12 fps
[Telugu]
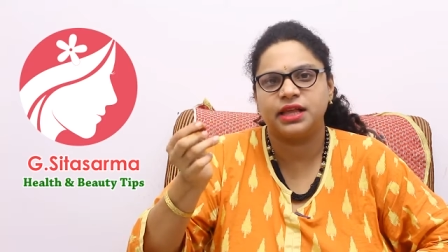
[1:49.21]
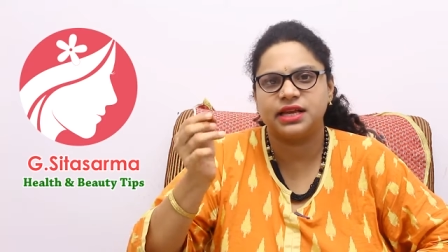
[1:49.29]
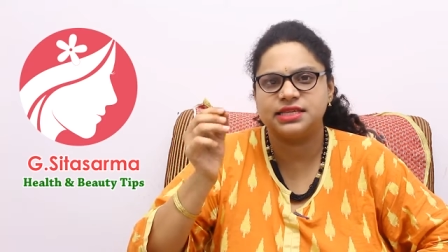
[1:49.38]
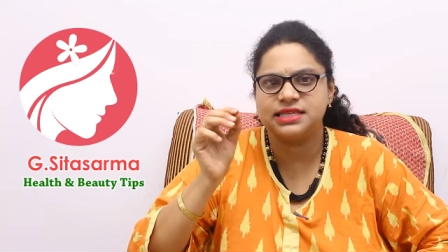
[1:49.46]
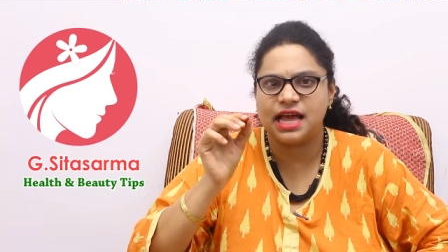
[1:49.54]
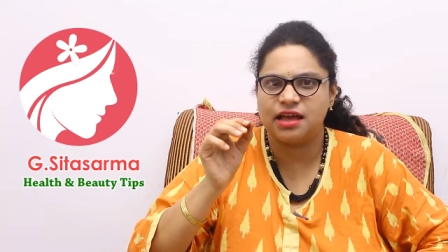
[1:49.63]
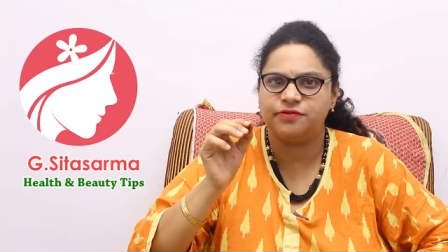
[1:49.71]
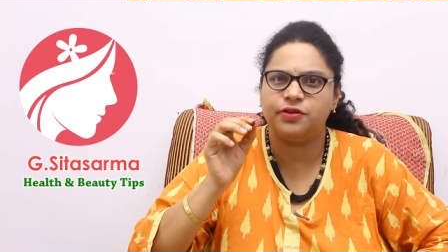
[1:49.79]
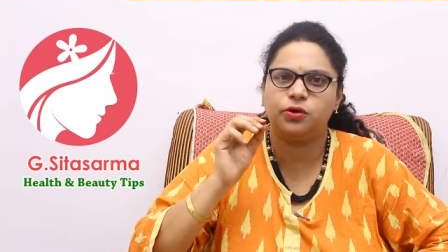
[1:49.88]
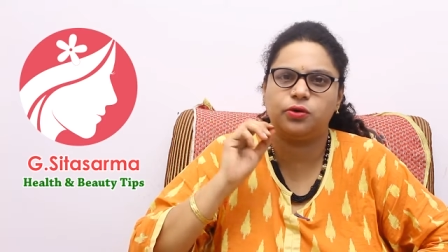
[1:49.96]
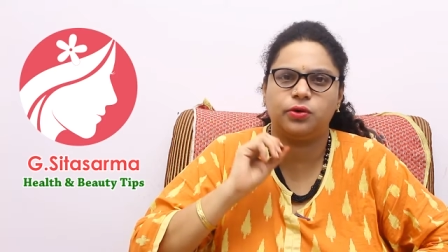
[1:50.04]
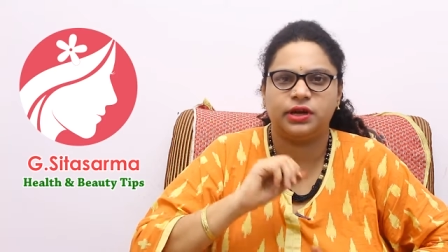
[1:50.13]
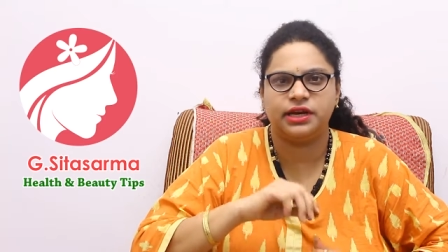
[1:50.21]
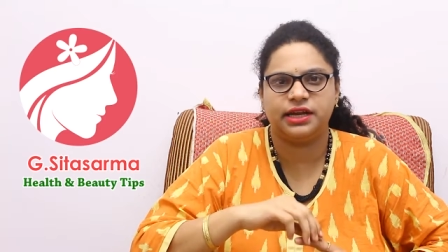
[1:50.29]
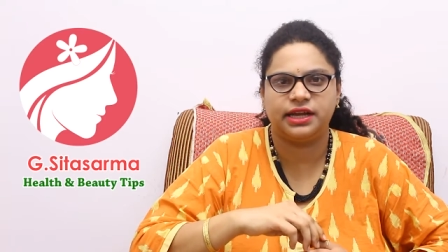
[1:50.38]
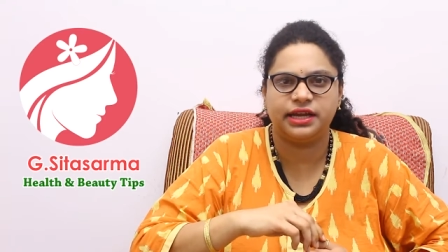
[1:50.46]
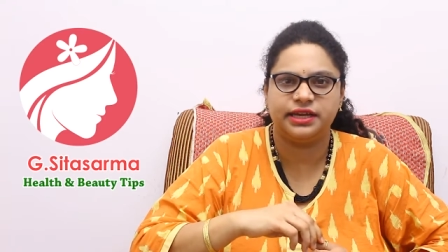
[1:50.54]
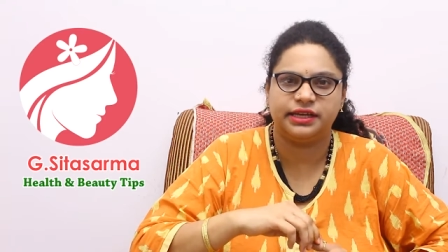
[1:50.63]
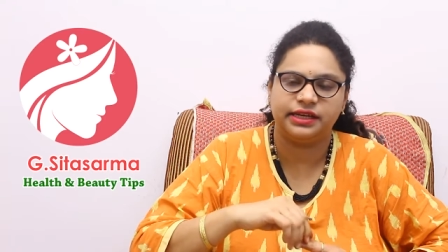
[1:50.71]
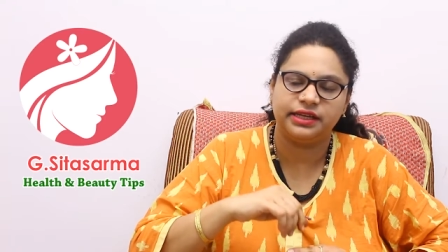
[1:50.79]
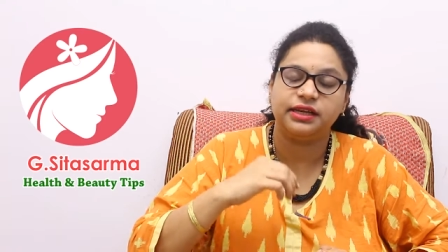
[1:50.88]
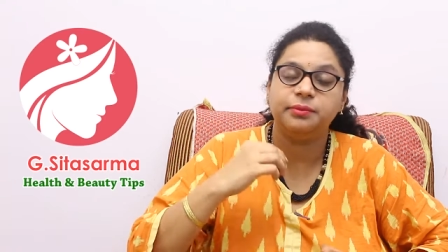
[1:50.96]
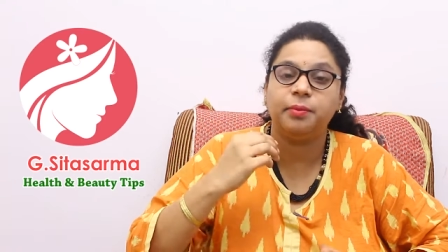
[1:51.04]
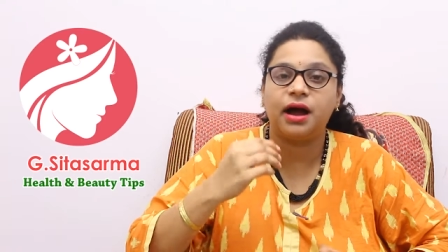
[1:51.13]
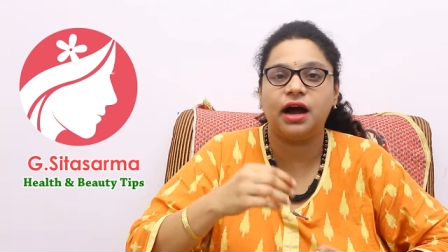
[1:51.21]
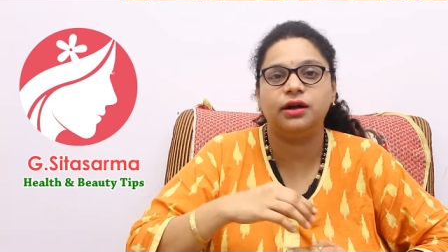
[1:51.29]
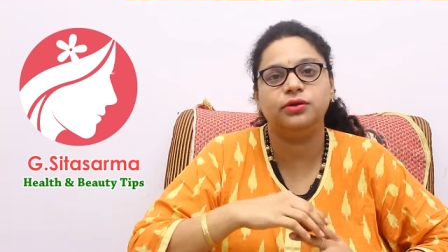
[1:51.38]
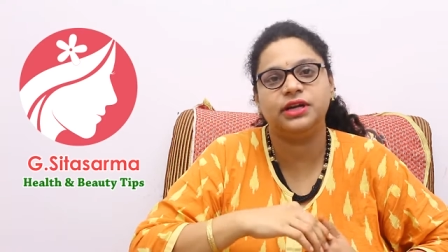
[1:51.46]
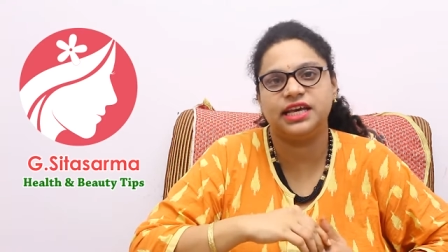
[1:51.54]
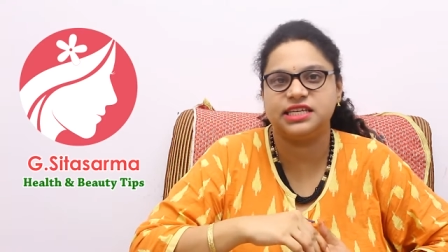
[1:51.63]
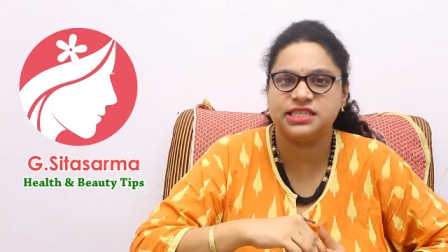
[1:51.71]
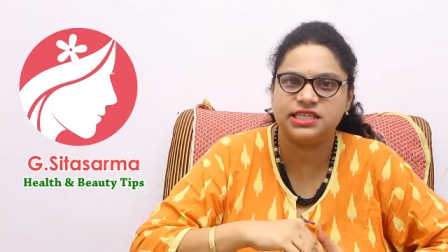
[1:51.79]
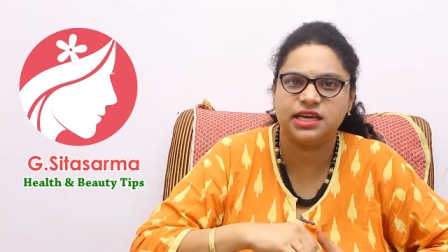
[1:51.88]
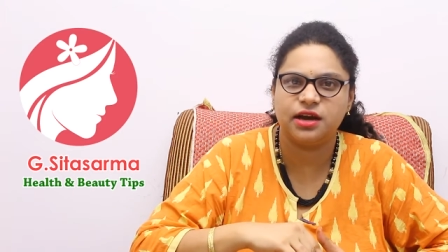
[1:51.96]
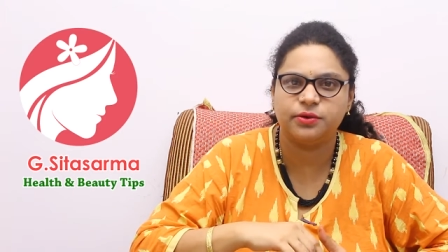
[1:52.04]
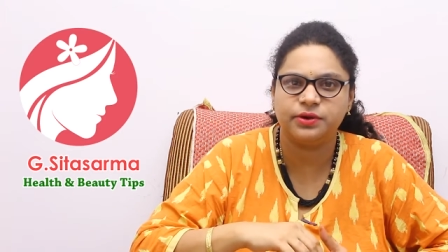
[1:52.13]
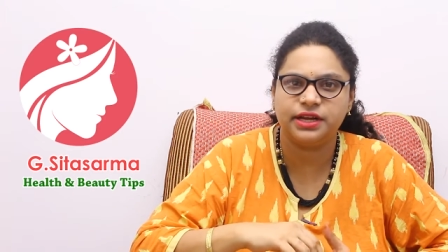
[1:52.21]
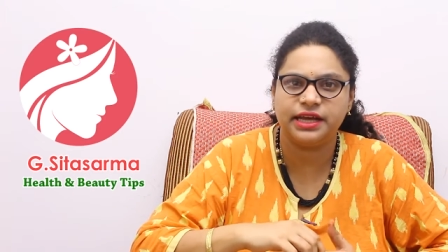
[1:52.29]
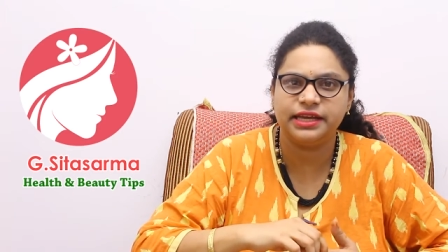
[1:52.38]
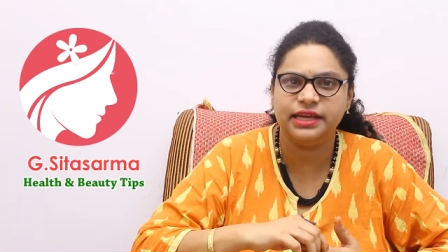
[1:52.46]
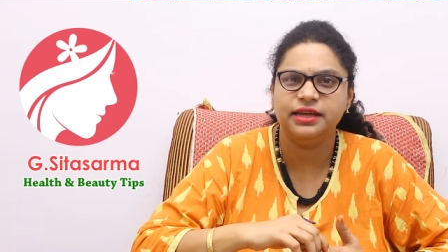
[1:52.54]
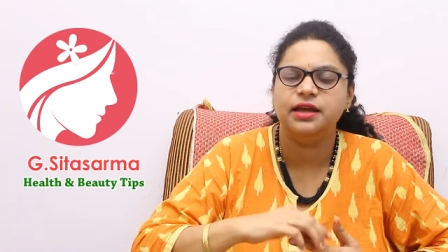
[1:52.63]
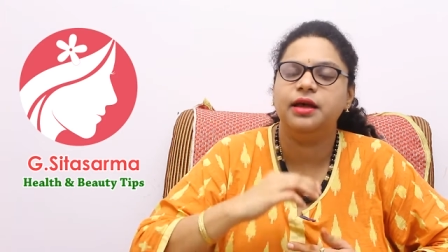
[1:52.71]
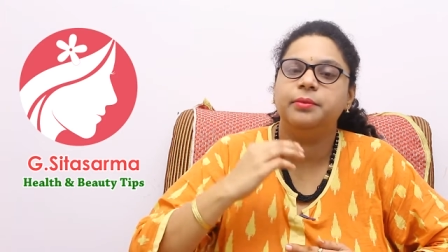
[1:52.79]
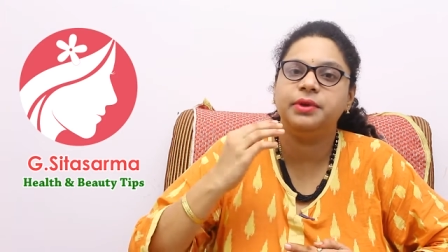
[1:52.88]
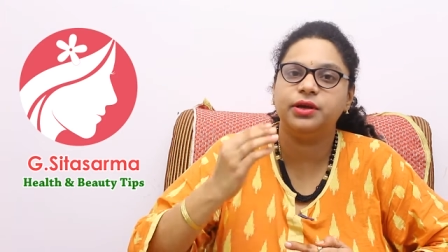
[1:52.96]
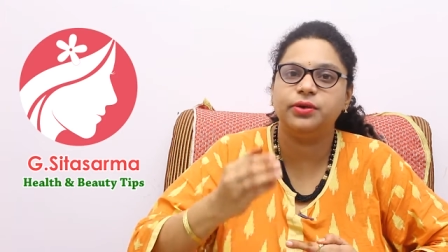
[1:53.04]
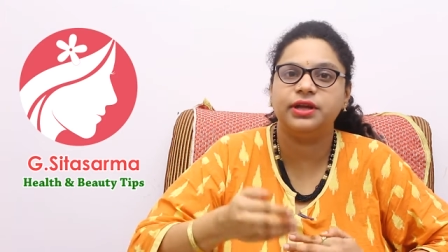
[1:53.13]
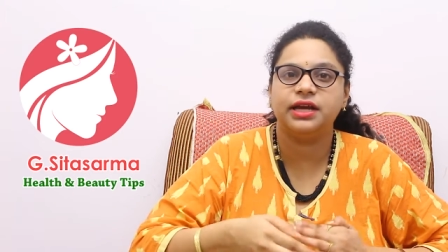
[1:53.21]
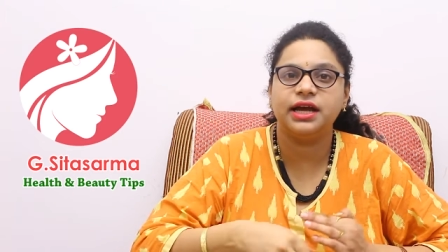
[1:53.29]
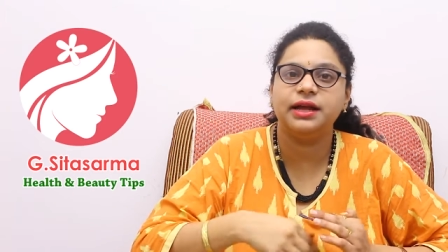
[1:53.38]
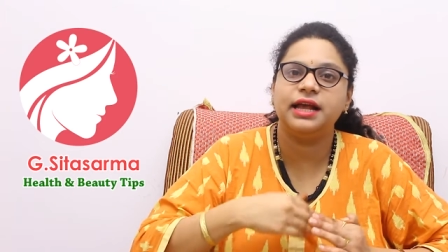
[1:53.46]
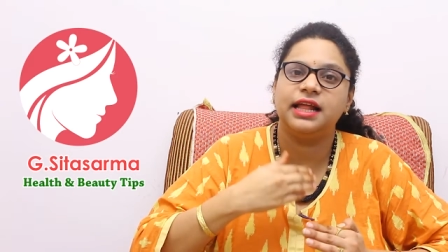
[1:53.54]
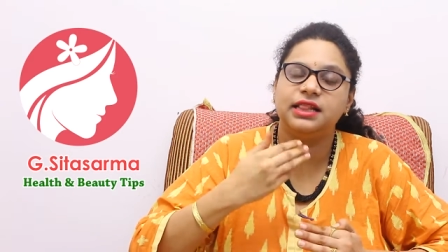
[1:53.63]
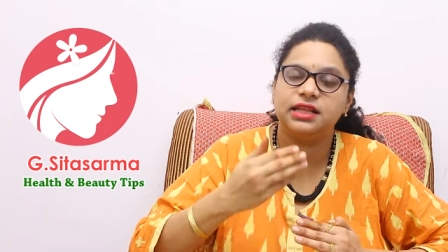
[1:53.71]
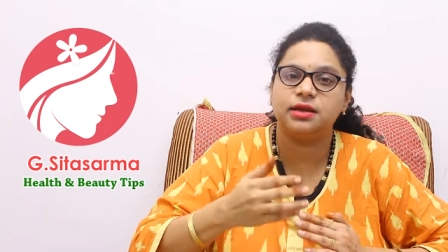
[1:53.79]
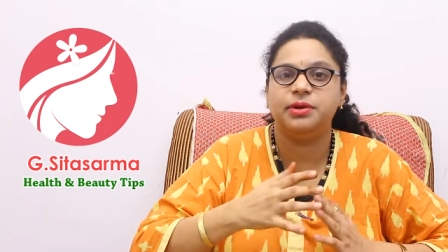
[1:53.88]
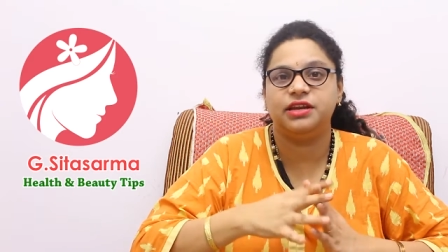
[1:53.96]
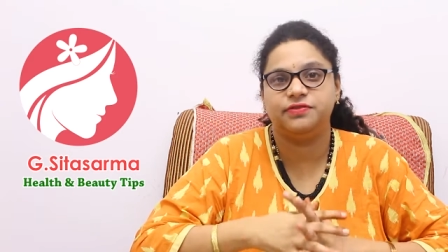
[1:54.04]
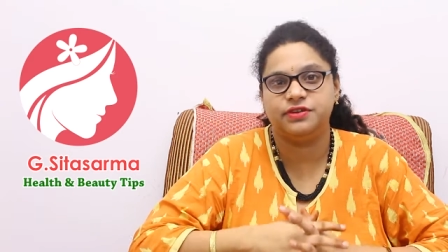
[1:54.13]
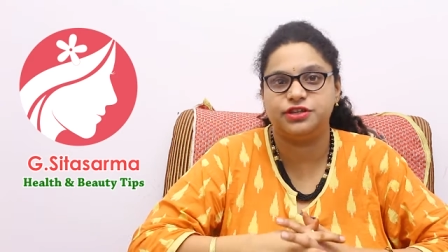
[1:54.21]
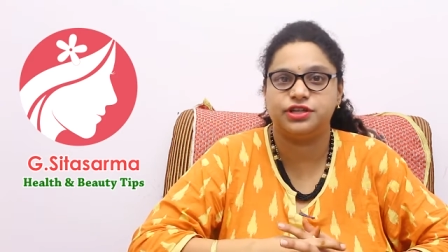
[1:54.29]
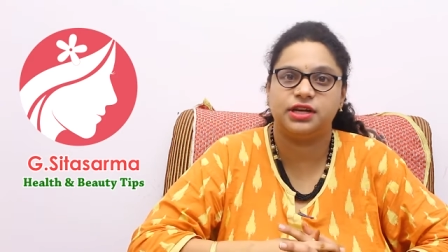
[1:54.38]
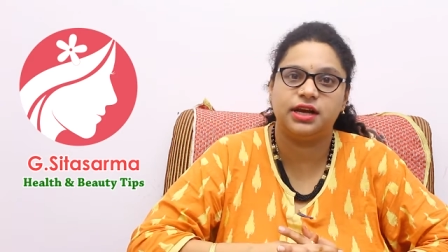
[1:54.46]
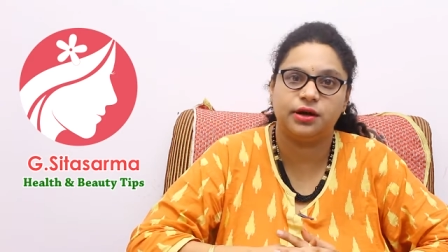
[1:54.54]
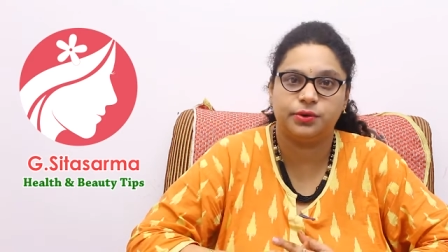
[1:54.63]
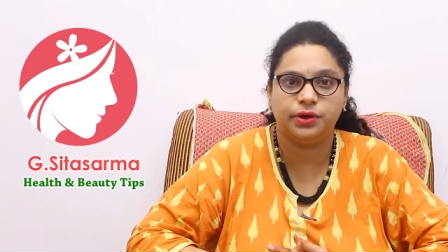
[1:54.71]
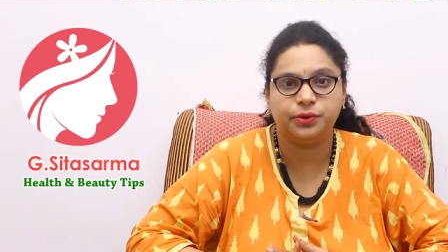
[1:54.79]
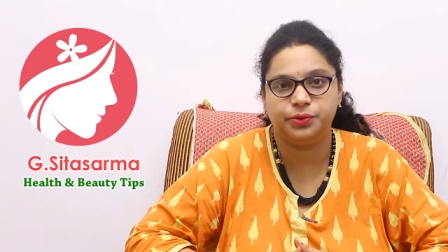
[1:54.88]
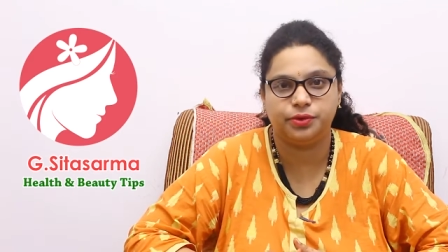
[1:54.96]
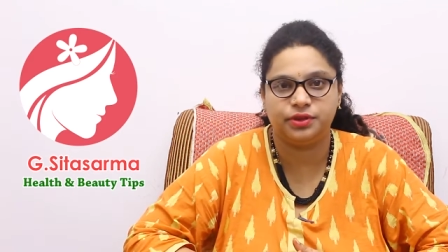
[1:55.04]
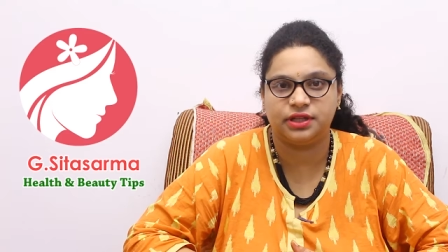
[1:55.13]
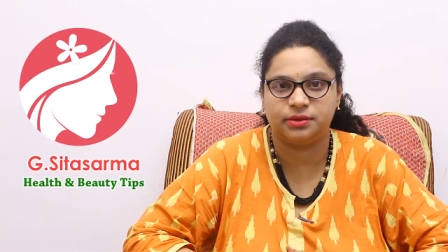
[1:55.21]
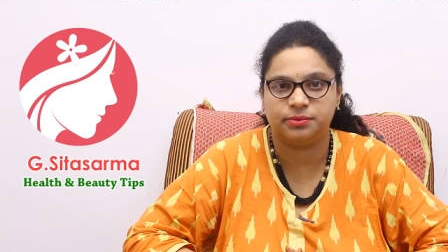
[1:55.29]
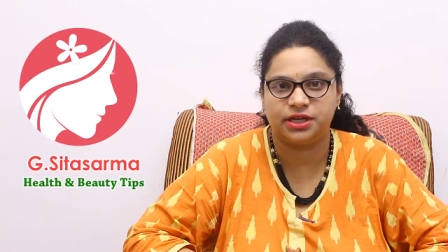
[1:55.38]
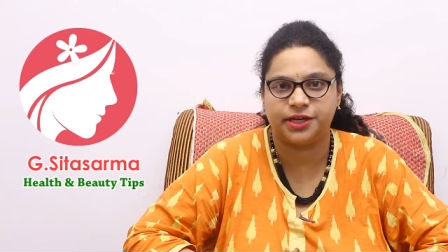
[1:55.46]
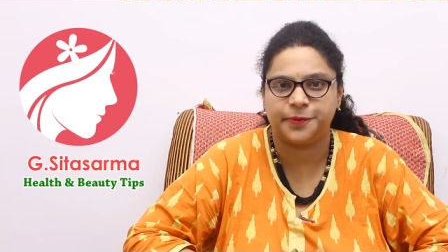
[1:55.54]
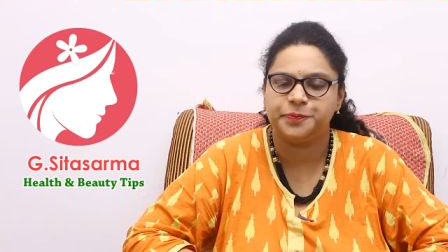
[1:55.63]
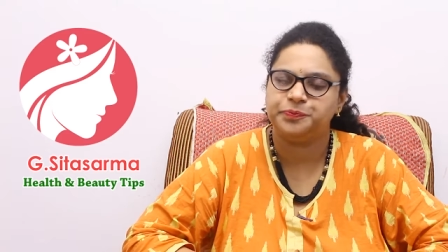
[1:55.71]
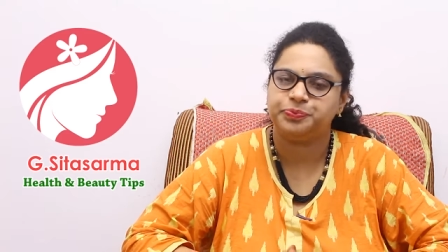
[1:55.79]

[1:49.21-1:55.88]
ఇంకా సాఫ్రాన్ ఒక రెక్క వేయండి పాలు టేస్టీగా ఉంటాయి మీకు ఇంకా హెల్త్కి బెనిఫిషియల్గా కూడా ఉంటుందన్నమాట